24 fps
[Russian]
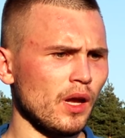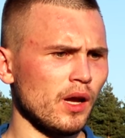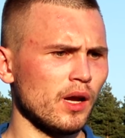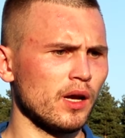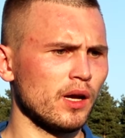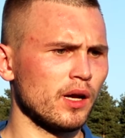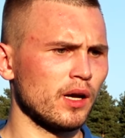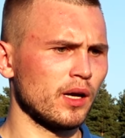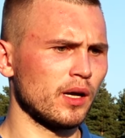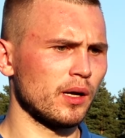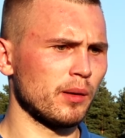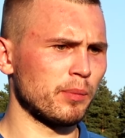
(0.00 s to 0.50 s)

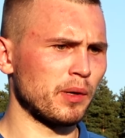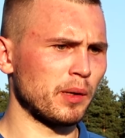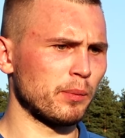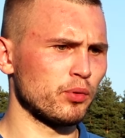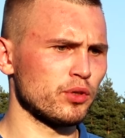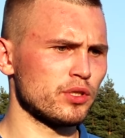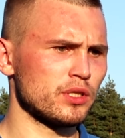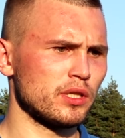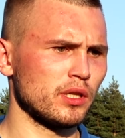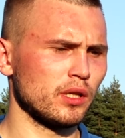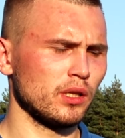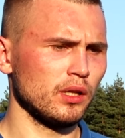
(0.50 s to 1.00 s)
а,
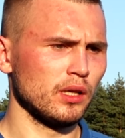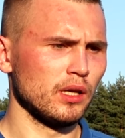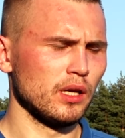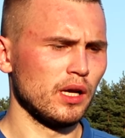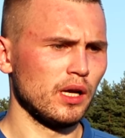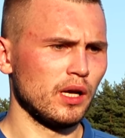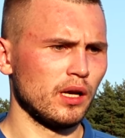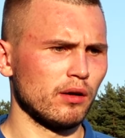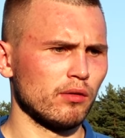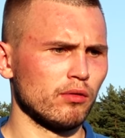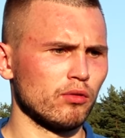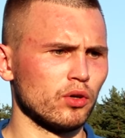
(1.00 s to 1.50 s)
пропустил,
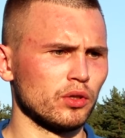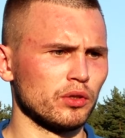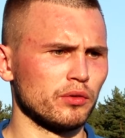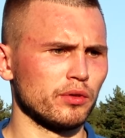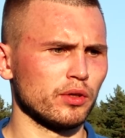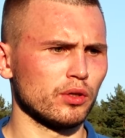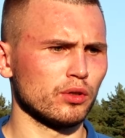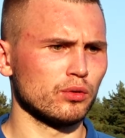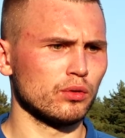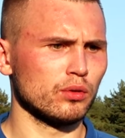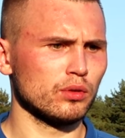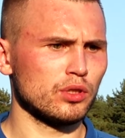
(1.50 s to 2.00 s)
вот,
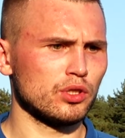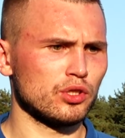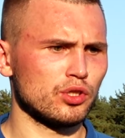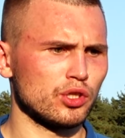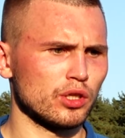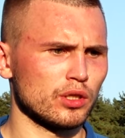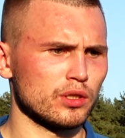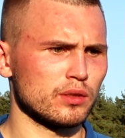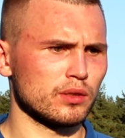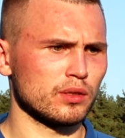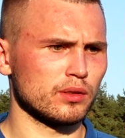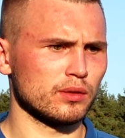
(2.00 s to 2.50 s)
вернулся
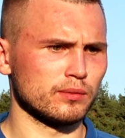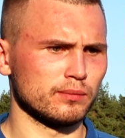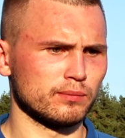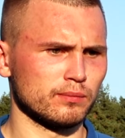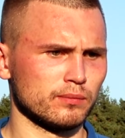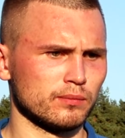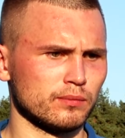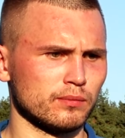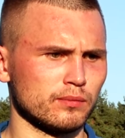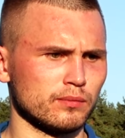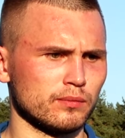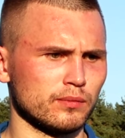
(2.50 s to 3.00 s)
сейчас,
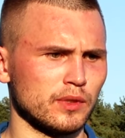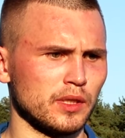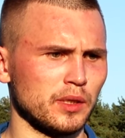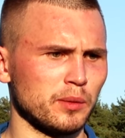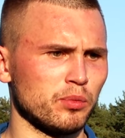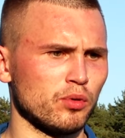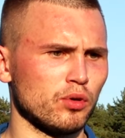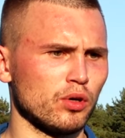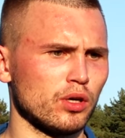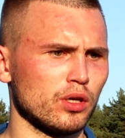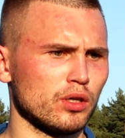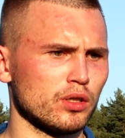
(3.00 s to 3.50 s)
дай
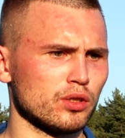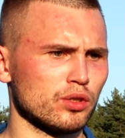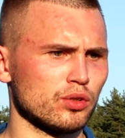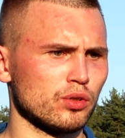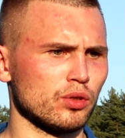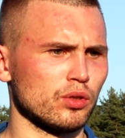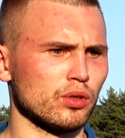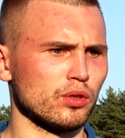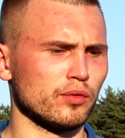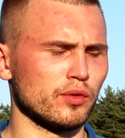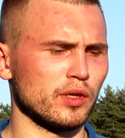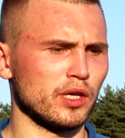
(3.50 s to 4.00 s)
бог,
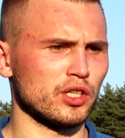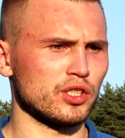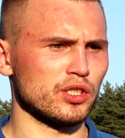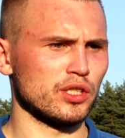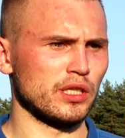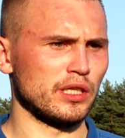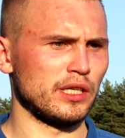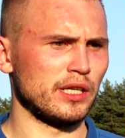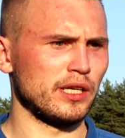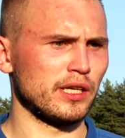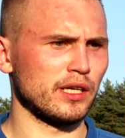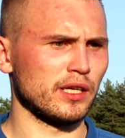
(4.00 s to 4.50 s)
что в
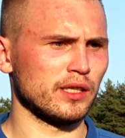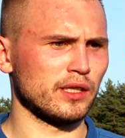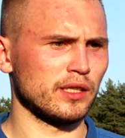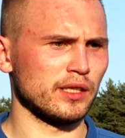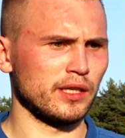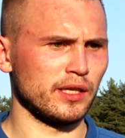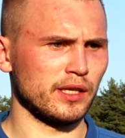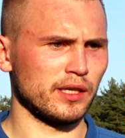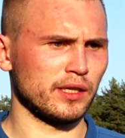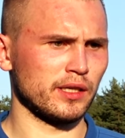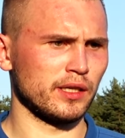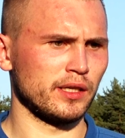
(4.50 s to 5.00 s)
каждой игре, от
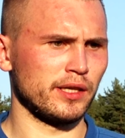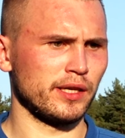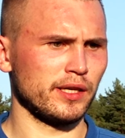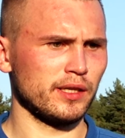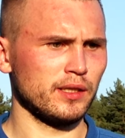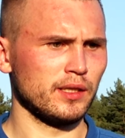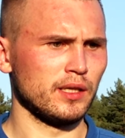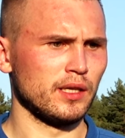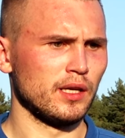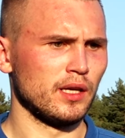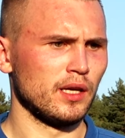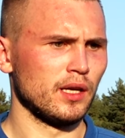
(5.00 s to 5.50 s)
игре к
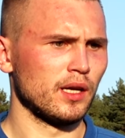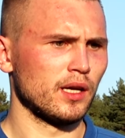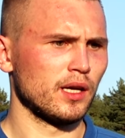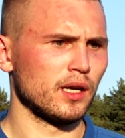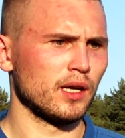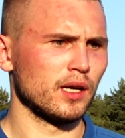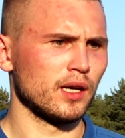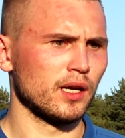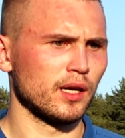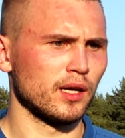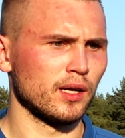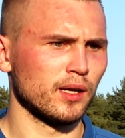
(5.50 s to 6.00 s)
игре,
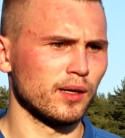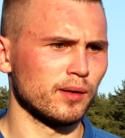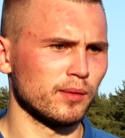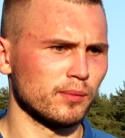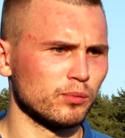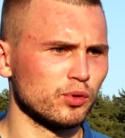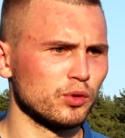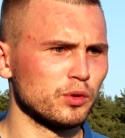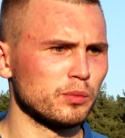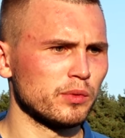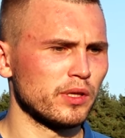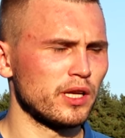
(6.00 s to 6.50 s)
а,
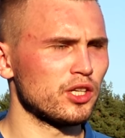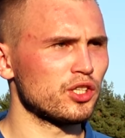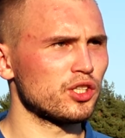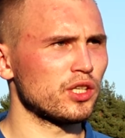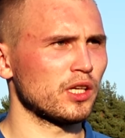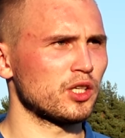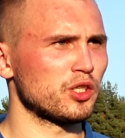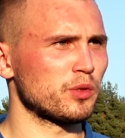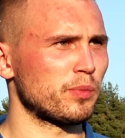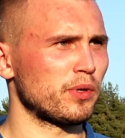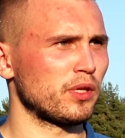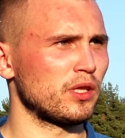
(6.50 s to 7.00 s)
будем дальше
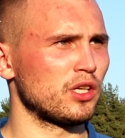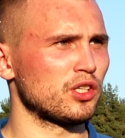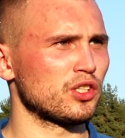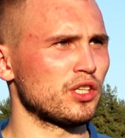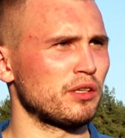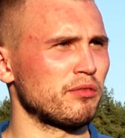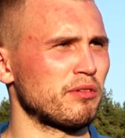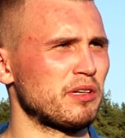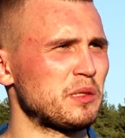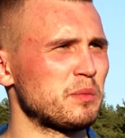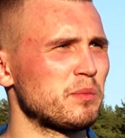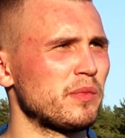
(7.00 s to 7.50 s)
также
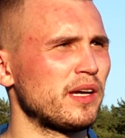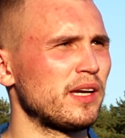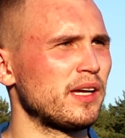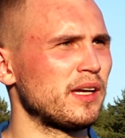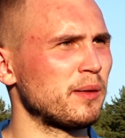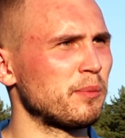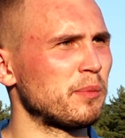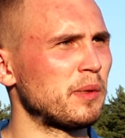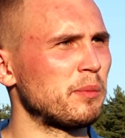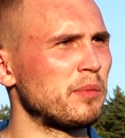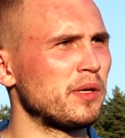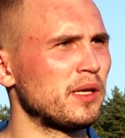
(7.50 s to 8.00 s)
продолжать.
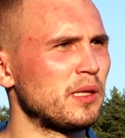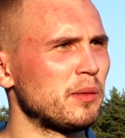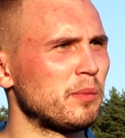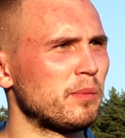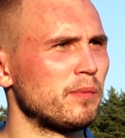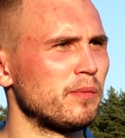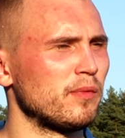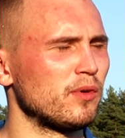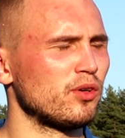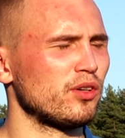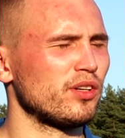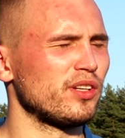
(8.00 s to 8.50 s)
Восьмая победа,
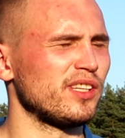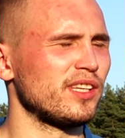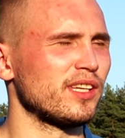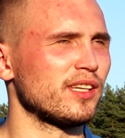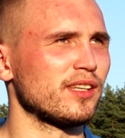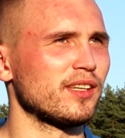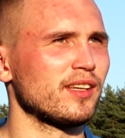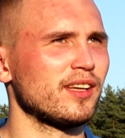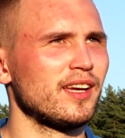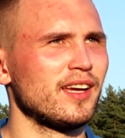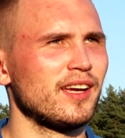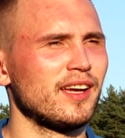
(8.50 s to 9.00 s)
ой,
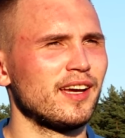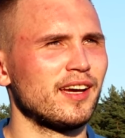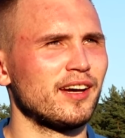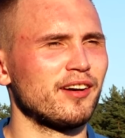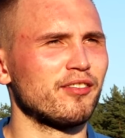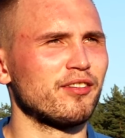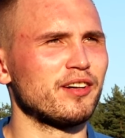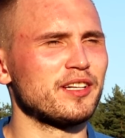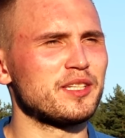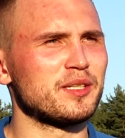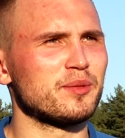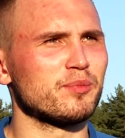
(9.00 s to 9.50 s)
нет,
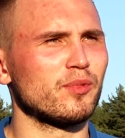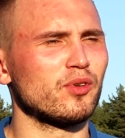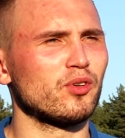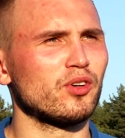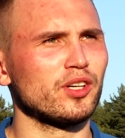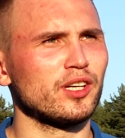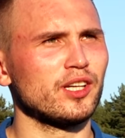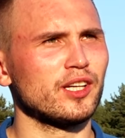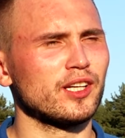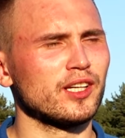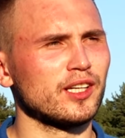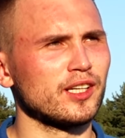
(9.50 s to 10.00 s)

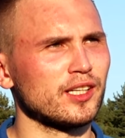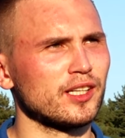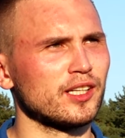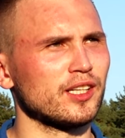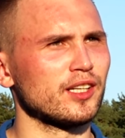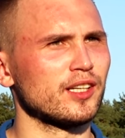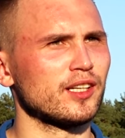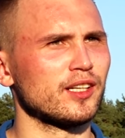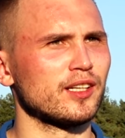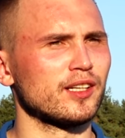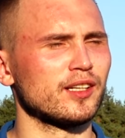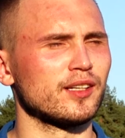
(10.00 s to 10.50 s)
восьмое
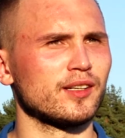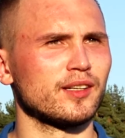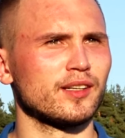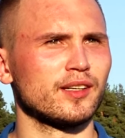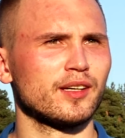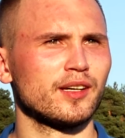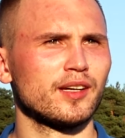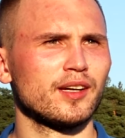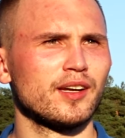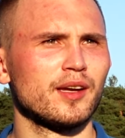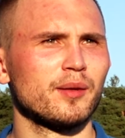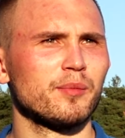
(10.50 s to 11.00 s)
э,
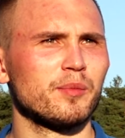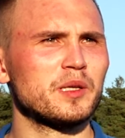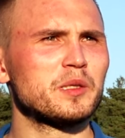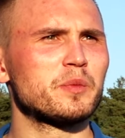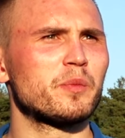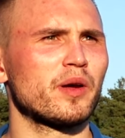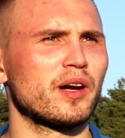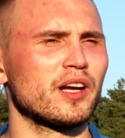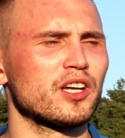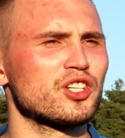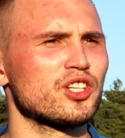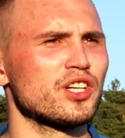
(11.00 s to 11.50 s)
без
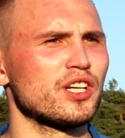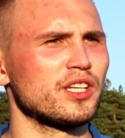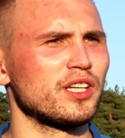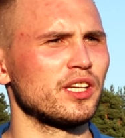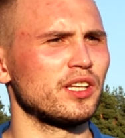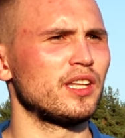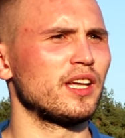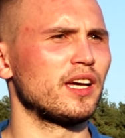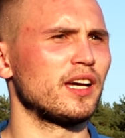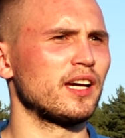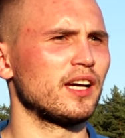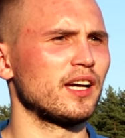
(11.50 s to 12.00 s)

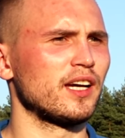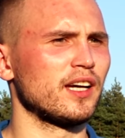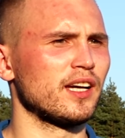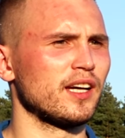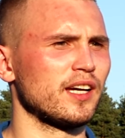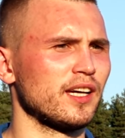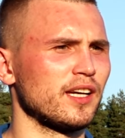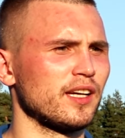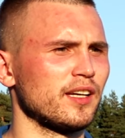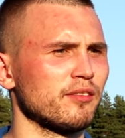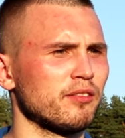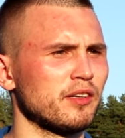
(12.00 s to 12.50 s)
поражений,
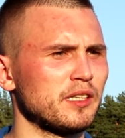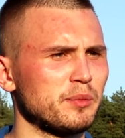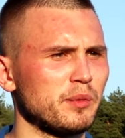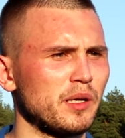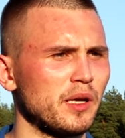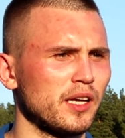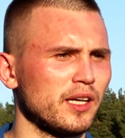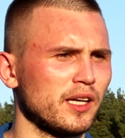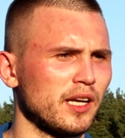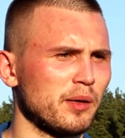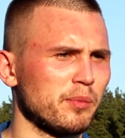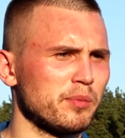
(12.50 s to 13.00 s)
да,
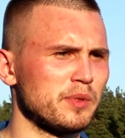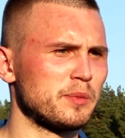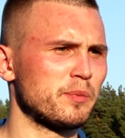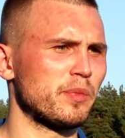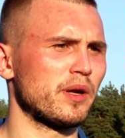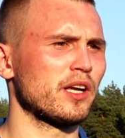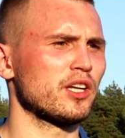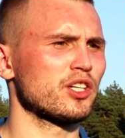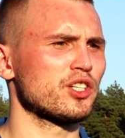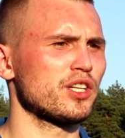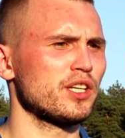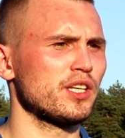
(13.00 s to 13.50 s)
восьмая игра без
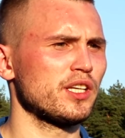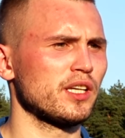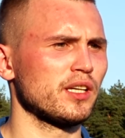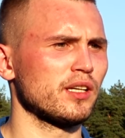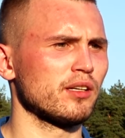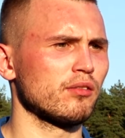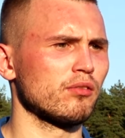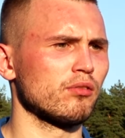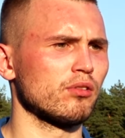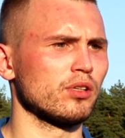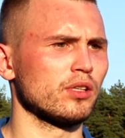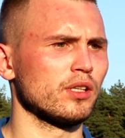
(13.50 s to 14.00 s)
поражения,
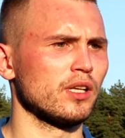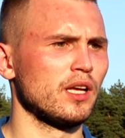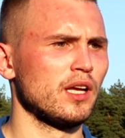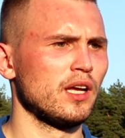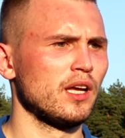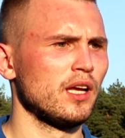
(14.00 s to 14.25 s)
вот.